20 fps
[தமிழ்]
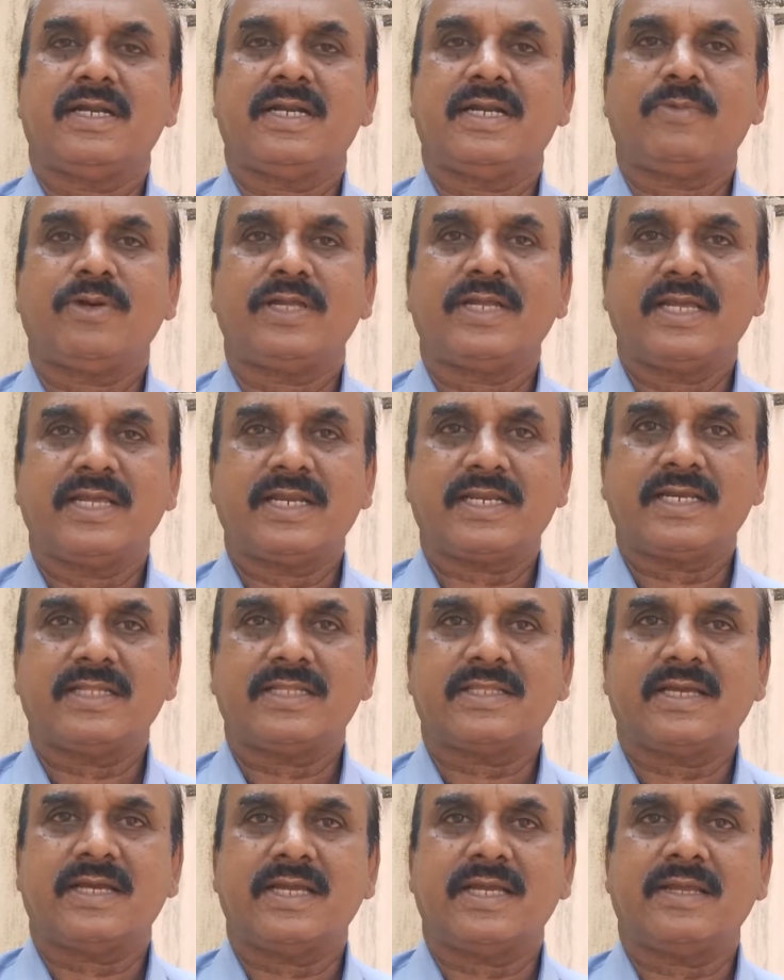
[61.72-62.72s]
நம்முடைய இயற்கை
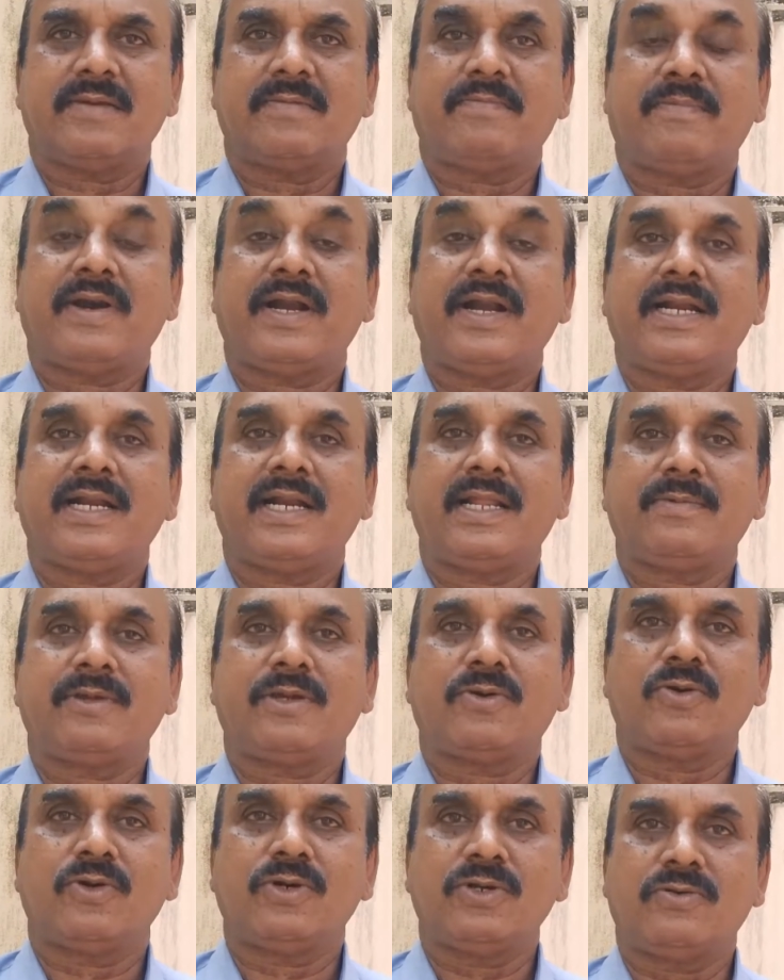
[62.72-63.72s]
தாயை பழைய
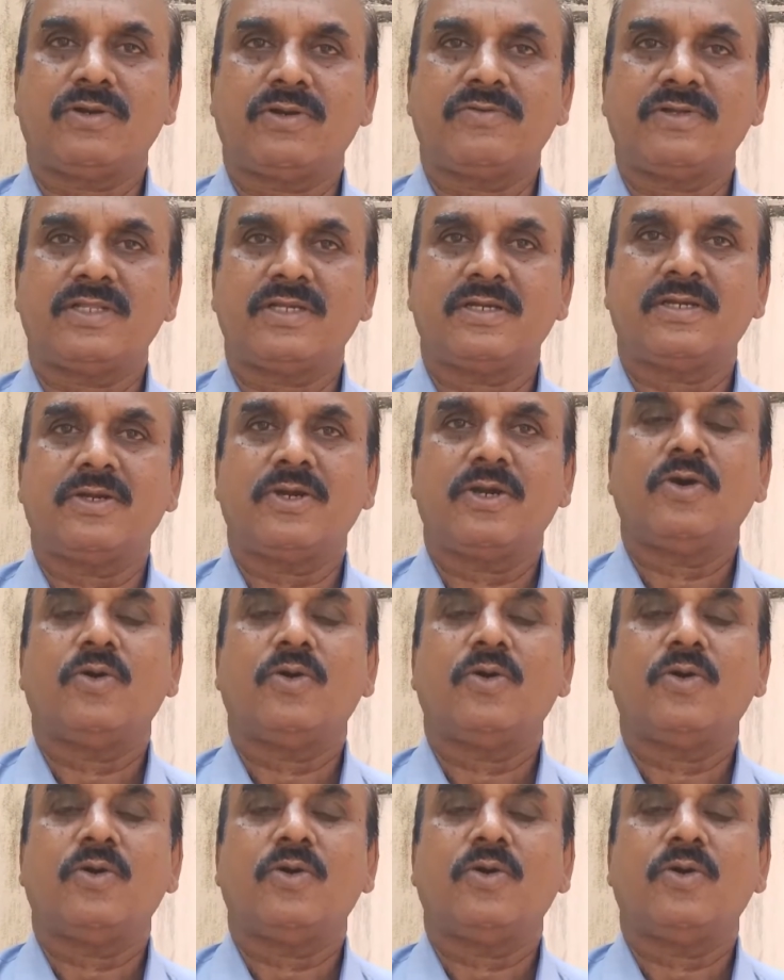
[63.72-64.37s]
நிலைமைக்கு கொண்டு வருவது